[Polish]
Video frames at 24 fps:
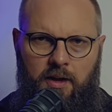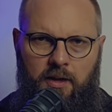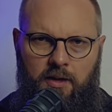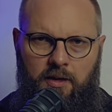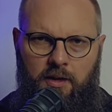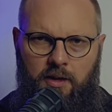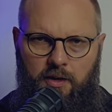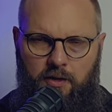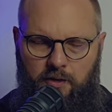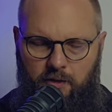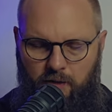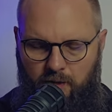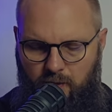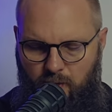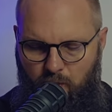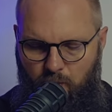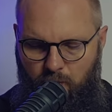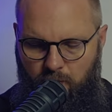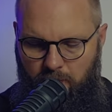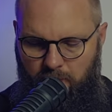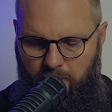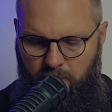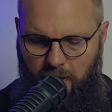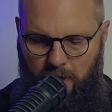jest to z
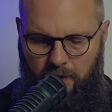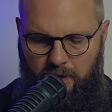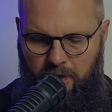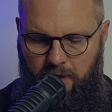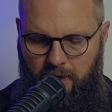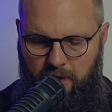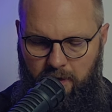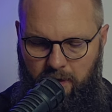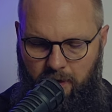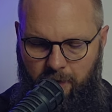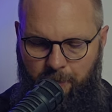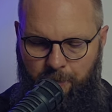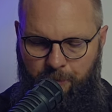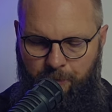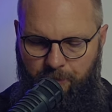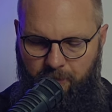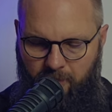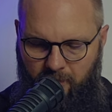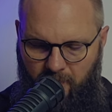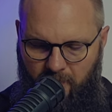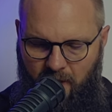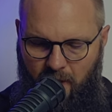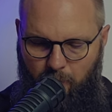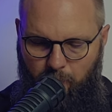góry skazane
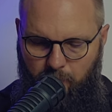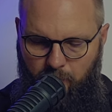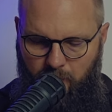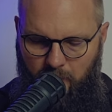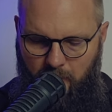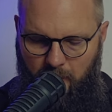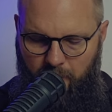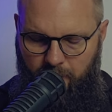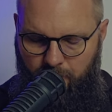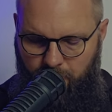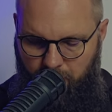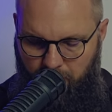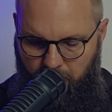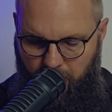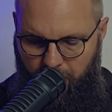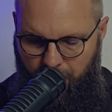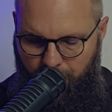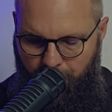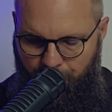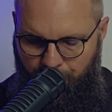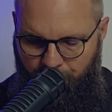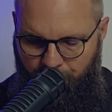na porażkę.